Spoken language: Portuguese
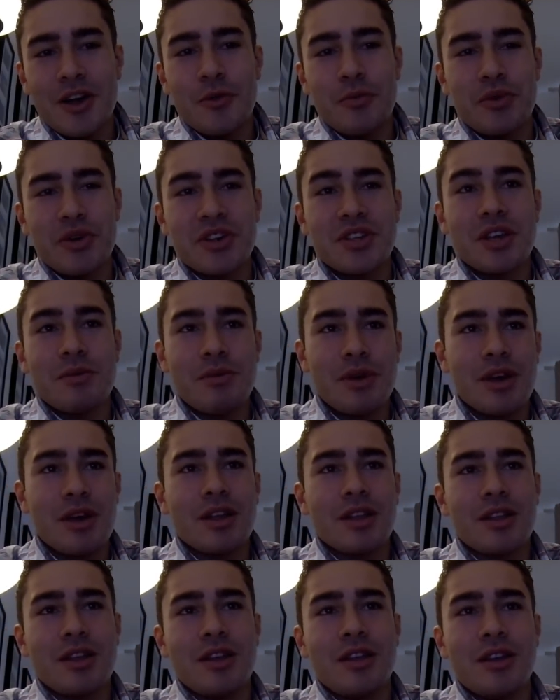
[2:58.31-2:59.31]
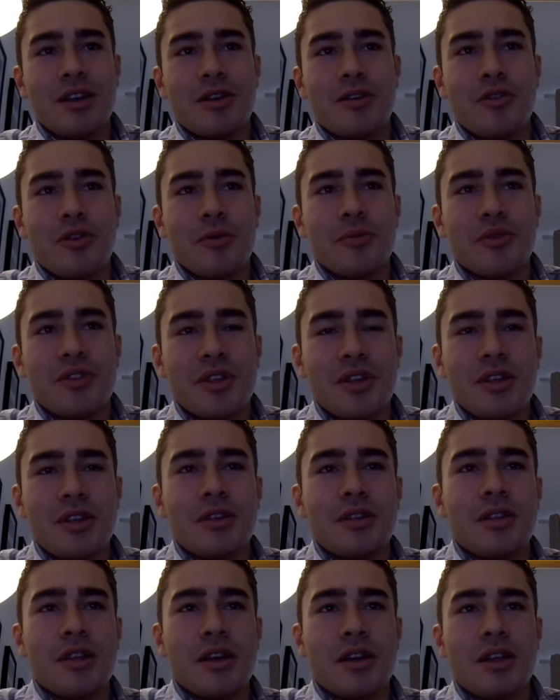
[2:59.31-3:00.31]
eu percebi que teria como
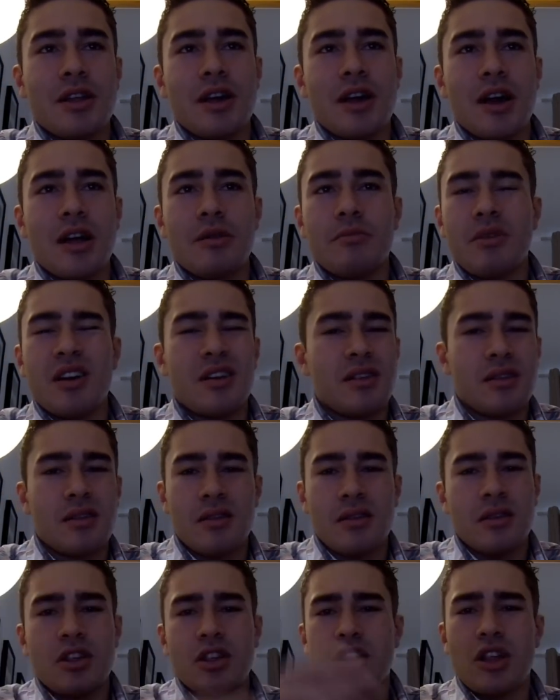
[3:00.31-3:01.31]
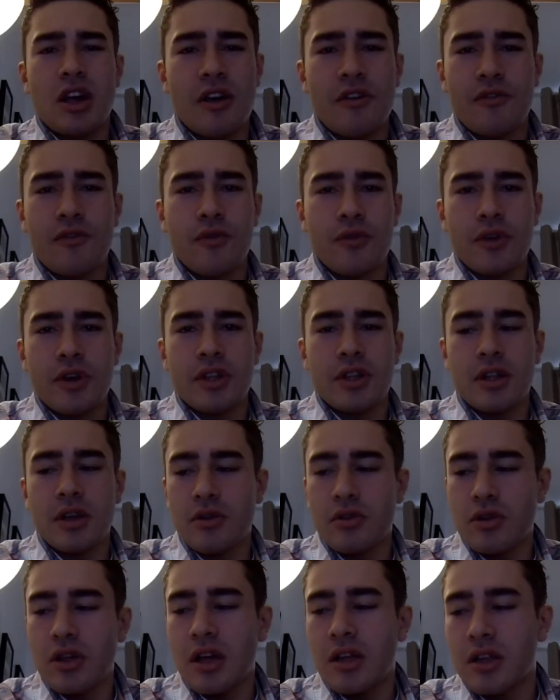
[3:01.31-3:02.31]
sim ter criado, mas já foi,
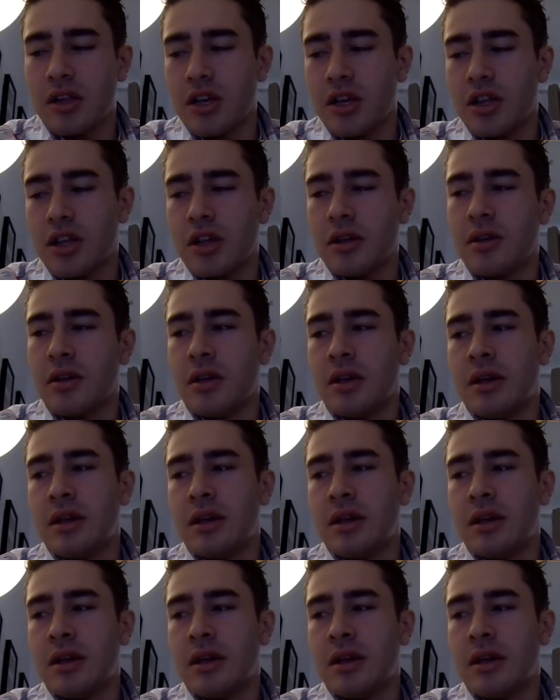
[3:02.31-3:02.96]
então já deixa.